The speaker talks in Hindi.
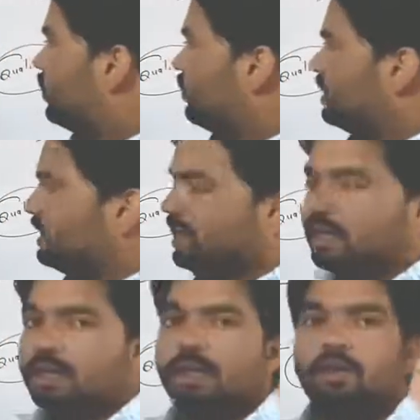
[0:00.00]
की वजह से
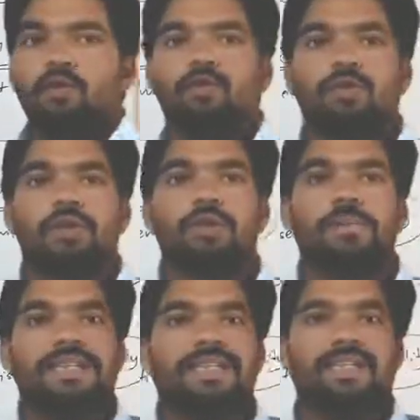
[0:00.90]
अधिकतर लोग उस तरफ
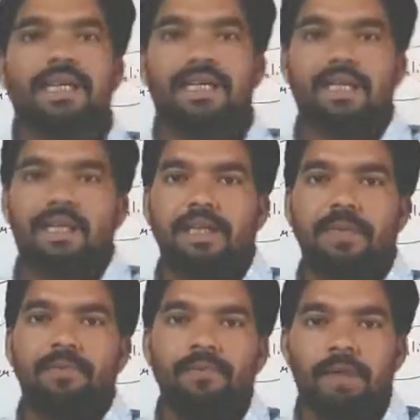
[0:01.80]
खींचे चले जाते हैं